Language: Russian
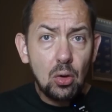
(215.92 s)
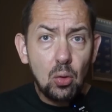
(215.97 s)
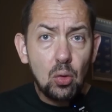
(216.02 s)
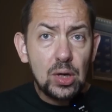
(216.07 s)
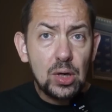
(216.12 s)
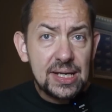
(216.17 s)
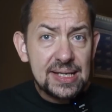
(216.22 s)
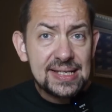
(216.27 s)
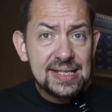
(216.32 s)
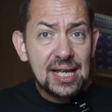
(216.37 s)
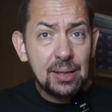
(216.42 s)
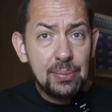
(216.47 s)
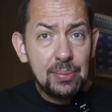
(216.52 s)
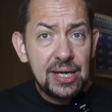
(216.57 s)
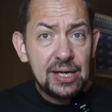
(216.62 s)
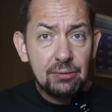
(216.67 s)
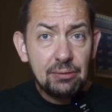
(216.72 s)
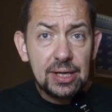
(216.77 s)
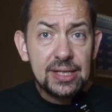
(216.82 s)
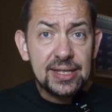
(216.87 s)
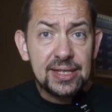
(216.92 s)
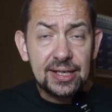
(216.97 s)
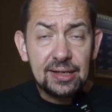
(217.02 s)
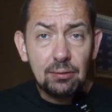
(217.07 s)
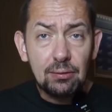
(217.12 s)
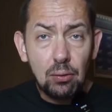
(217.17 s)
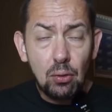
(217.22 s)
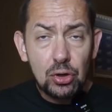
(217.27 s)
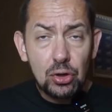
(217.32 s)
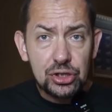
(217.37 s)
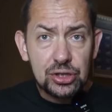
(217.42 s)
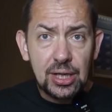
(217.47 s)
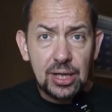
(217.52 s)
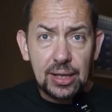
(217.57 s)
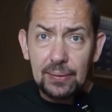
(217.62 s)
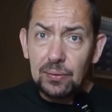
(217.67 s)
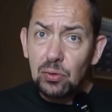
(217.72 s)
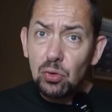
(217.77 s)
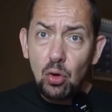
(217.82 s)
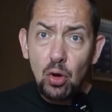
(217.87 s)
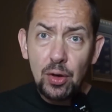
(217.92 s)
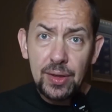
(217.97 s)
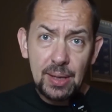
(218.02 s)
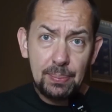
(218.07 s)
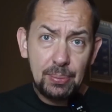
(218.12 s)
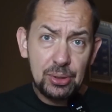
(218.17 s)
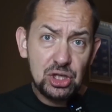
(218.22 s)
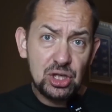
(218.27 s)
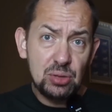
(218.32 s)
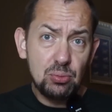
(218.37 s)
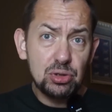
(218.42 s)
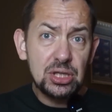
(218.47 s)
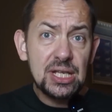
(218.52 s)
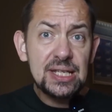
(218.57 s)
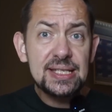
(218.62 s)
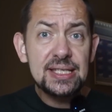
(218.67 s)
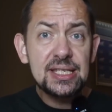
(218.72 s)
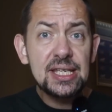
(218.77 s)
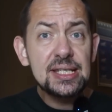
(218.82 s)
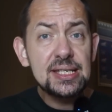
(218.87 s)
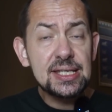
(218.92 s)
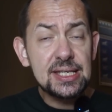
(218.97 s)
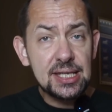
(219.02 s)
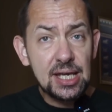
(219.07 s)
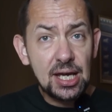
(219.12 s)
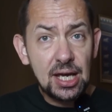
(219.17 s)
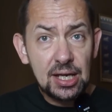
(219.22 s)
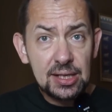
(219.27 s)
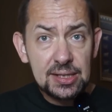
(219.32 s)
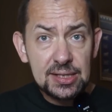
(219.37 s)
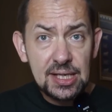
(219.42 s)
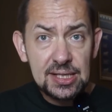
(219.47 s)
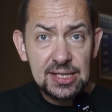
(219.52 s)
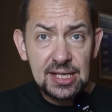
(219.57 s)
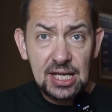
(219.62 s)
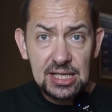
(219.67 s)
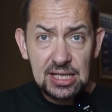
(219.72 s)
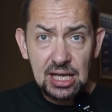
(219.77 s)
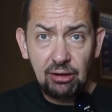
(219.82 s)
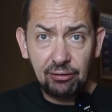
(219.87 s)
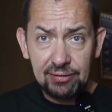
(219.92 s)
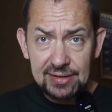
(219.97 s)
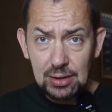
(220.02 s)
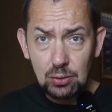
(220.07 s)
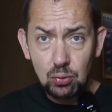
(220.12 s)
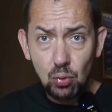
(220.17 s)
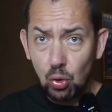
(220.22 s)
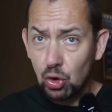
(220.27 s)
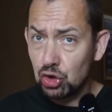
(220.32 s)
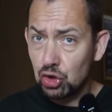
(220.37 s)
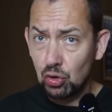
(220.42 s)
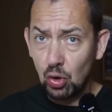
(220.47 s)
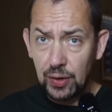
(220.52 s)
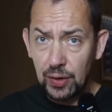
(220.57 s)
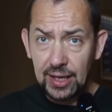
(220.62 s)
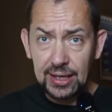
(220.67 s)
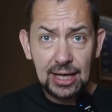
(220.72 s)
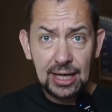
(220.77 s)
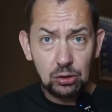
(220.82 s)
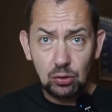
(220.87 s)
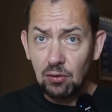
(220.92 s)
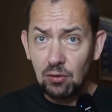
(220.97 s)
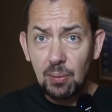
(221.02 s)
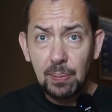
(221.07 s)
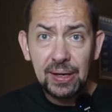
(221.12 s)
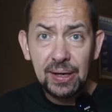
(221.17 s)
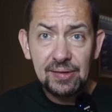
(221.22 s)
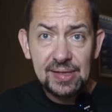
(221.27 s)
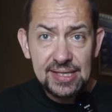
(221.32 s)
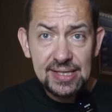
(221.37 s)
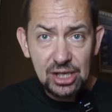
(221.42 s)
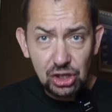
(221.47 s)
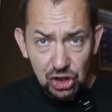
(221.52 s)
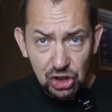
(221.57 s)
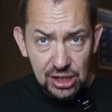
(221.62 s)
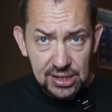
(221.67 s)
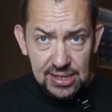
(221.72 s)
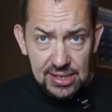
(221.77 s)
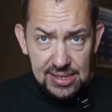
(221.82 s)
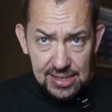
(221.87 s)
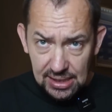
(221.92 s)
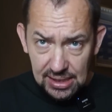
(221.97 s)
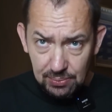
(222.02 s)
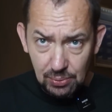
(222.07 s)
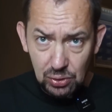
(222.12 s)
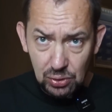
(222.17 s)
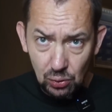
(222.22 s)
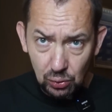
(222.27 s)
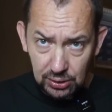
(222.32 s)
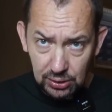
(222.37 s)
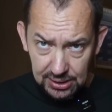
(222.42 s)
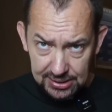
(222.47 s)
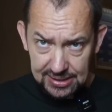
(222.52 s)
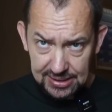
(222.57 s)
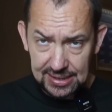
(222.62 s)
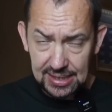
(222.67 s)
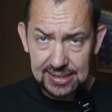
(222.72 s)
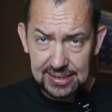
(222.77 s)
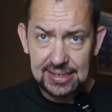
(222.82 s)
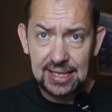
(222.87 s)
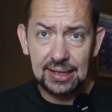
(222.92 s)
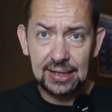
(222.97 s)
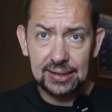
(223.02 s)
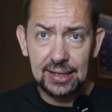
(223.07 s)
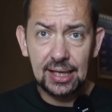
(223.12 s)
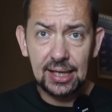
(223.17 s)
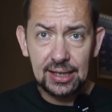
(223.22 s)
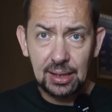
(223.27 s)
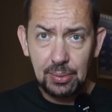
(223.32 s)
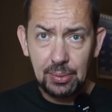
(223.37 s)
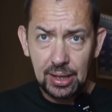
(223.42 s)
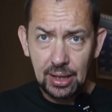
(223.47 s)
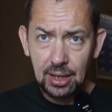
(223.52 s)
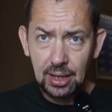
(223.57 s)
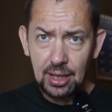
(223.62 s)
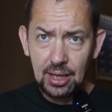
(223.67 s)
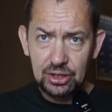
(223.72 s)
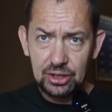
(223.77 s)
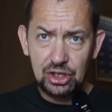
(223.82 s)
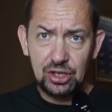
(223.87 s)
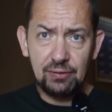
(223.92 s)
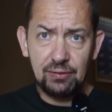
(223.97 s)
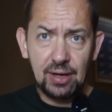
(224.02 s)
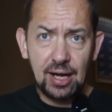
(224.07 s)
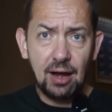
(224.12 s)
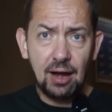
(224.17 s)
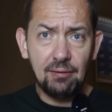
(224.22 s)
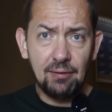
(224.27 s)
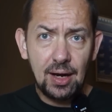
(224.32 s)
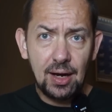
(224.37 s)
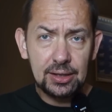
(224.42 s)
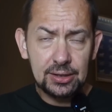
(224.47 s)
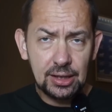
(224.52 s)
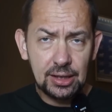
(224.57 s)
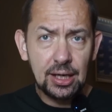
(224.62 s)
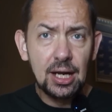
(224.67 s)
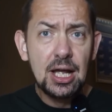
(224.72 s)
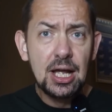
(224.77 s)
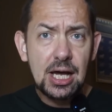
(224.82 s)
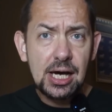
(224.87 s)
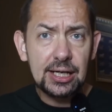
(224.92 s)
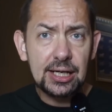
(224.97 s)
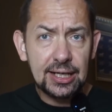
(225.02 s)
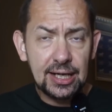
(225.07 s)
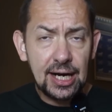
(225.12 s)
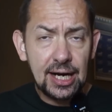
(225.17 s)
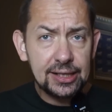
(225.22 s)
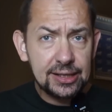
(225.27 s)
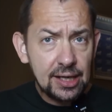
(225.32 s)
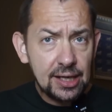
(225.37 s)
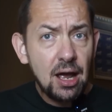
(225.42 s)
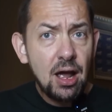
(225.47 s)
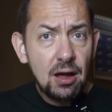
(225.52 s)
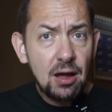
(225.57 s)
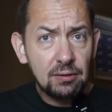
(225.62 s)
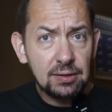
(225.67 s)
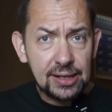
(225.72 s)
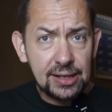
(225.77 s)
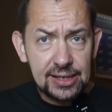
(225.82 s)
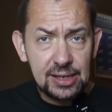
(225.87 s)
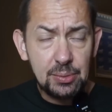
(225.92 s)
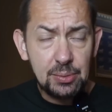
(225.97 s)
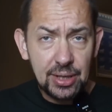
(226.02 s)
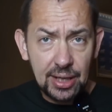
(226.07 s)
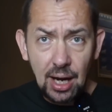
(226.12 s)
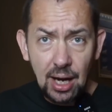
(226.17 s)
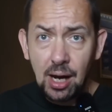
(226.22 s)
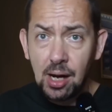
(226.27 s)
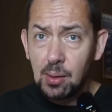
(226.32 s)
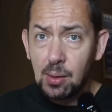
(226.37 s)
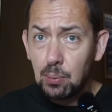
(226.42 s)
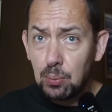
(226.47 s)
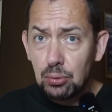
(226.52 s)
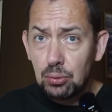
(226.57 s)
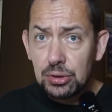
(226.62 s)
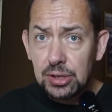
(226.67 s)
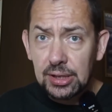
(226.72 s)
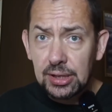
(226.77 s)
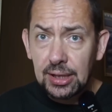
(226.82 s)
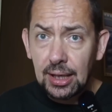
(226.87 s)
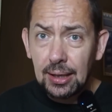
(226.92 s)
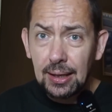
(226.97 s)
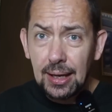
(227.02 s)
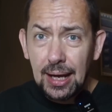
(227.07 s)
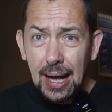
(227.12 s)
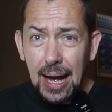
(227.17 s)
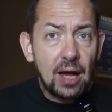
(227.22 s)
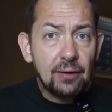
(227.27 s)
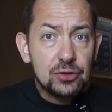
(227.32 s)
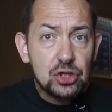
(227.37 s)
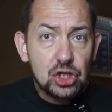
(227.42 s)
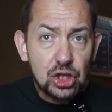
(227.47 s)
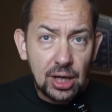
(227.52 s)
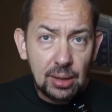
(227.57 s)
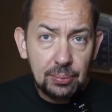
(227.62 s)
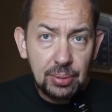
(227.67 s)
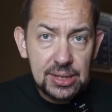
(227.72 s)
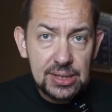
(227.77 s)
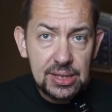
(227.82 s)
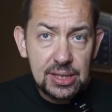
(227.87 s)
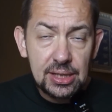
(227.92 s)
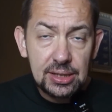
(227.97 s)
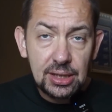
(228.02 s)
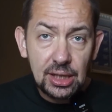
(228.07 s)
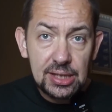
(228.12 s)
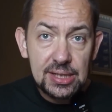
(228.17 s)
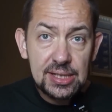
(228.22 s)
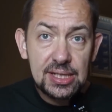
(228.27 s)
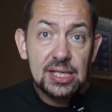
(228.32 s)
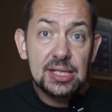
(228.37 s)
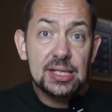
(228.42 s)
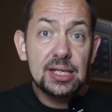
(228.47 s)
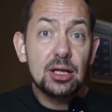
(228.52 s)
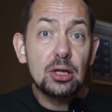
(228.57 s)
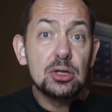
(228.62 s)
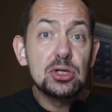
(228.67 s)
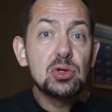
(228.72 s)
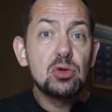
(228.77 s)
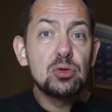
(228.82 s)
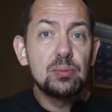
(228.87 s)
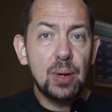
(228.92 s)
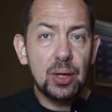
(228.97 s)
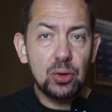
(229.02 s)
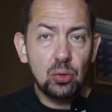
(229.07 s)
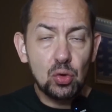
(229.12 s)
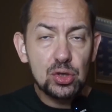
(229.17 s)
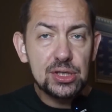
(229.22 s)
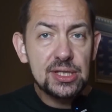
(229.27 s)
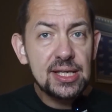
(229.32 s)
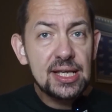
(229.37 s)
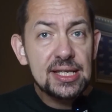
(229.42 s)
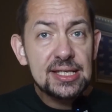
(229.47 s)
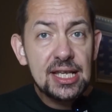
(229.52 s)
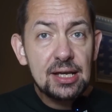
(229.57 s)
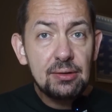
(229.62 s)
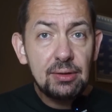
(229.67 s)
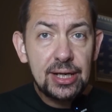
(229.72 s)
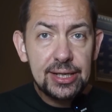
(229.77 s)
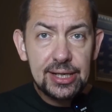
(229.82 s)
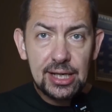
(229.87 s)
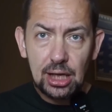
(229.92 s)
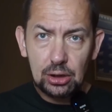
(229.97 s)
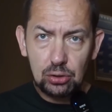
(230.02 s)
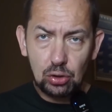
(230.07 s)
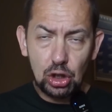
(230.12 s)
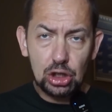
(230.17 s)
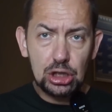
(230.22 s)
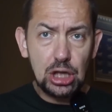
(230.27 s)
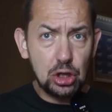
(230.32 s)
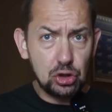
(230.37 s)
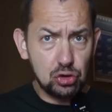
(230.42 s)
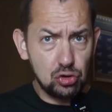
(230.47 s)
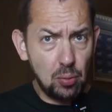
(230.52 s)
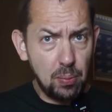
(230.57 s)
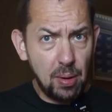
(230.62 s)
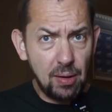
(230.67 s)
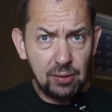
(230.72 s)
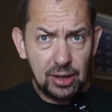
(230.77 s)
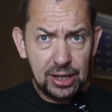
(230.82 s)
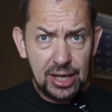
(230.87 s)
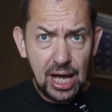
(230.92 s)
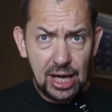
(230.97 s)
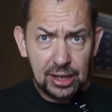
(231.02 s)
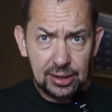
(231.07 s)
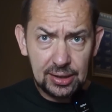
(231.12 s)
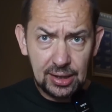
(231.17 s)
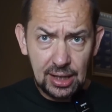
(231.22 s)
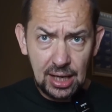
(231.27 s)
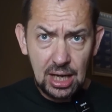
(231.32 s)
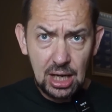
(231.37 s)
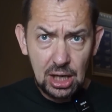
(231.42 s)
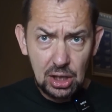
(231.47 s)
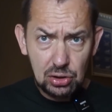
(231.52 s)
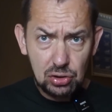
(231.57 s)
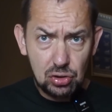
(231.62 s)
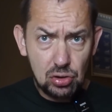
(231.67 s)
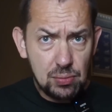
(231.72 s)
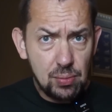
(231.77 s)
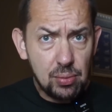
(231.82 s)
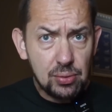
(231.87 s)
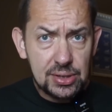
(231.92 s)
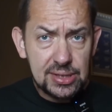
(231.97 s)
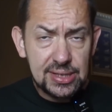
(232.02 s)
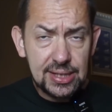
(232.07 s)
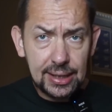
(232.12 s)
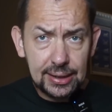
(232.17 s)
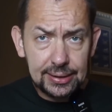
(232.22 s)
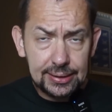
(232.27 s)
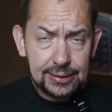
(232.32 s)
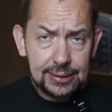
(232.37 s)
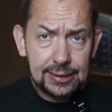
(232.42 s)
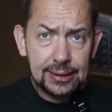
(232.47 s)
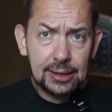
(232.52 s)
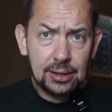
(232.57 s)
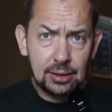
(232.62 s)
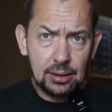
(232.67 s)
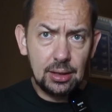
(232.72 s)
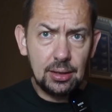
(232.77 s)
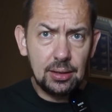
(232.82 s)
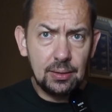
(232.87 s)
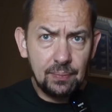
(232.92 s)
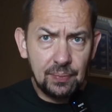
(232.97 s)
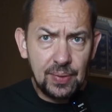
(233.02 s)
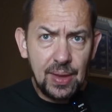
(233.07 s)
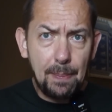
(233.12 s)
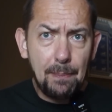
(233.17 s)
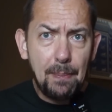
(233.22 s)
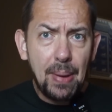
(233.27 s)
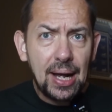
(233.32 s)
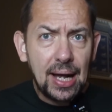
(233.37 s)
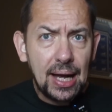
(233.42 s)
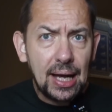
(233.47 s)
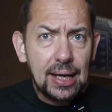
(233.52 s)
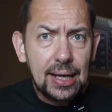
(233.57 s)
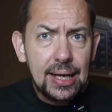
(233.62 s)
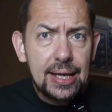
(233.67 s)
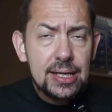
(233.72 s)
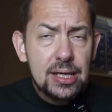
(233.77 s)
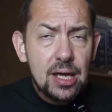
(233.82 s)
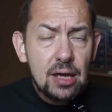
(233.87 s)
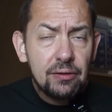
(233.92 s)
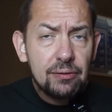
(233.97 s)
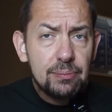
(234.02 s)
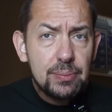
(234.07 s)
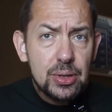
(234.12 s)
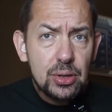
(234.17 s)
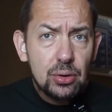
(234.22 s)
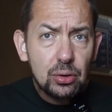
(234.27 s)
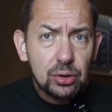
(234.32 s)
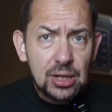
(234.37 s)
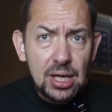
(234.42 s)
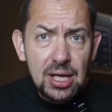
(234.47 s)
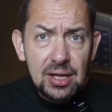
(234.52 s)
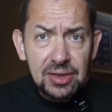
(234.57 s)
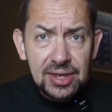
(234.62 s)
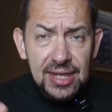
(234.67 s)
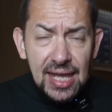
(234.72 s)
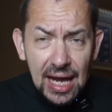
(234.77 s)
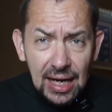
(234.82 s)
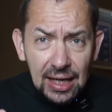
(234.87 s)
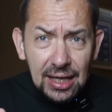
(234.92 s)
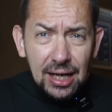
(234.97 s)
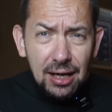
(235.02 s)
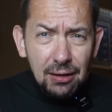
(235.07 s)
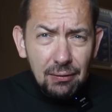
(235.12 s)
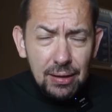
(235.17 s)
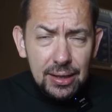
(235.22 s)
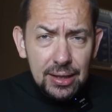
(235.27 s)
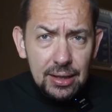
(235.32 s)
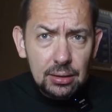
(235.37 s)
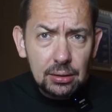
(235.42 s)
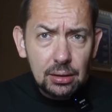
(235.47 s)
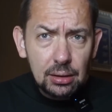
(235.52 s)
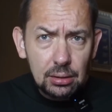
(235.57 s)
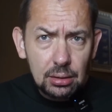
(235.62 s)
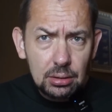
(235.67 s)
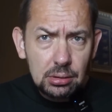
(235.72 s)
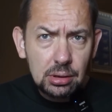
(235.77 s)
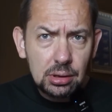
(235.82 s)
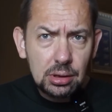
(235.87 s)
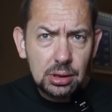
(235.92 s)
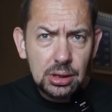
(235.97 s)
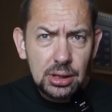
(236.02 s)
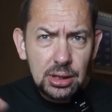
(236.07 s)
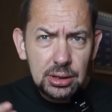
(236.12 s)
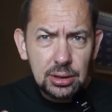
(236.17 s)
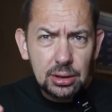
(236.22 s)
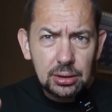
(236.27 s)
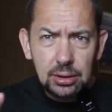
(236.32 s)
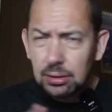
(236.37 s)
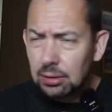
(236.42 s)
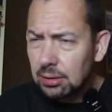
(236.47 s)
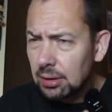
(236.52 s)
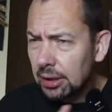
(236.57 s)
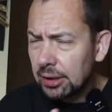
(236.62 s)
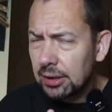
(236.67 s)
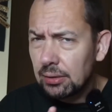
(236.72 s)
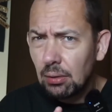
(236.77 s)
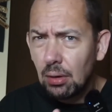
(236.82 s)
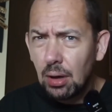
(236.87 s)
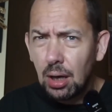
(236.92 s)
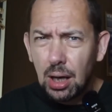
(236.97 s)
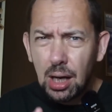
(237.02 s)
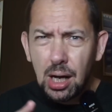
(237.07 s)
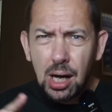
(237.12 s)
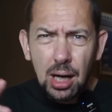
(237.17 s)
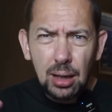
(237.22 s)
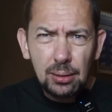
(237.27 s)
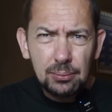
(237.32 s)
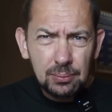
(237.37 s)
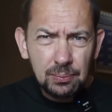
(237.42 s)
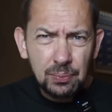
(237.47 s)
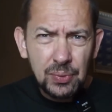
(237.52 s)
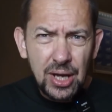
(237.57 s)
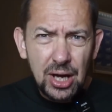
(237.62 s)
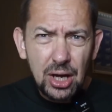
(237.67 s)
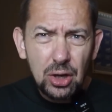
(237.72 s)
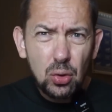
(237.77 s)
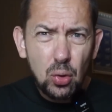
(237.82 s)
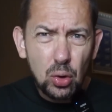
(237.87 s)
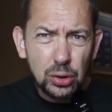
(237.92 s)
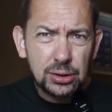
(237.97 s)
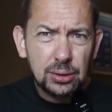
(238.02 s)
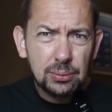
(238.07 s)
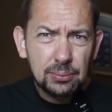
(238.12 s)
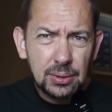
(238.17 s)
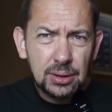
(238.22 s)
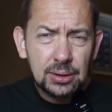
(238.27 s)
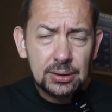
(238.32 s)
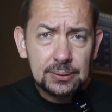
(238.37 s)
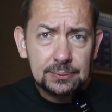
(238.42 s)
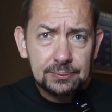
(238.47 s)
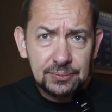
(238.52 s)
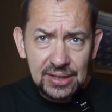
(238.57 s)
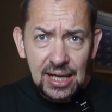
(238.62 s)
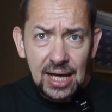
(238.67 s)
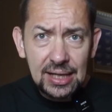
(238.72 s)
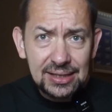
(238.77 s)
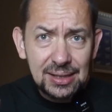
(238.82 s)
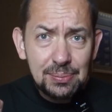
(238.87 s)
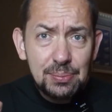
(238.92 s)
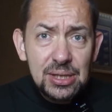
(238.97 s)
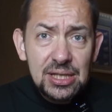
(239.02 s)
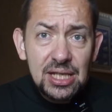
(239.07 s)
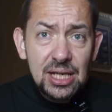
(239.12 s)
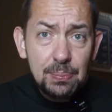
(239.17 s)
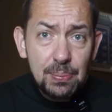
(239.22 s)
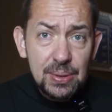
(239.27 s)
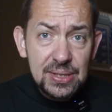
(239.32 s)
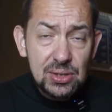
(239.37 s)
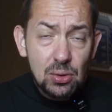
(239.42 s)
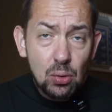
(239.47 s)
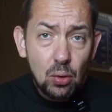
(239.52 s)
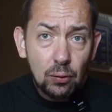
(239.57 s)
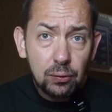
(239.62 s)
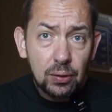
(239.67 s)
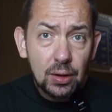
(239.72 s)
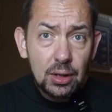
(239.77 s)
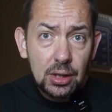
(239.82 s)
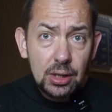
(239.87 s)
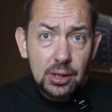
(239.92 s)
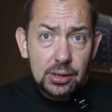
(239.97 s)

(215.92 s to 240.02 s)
Оле Скобеевой тревожно, но она почему-то стесняется сказать вслух, что она готова провести 60 минут с солдатами ЧВК «Вагнер» ради Владимира Путина. А вчера президент России сделал судьбоносное заявление, которое должно повлиять на судьбу страны, э, на поколение вперед. Так говорил э, этот, как его, а, Рот, э, да, Дмитрий Песков.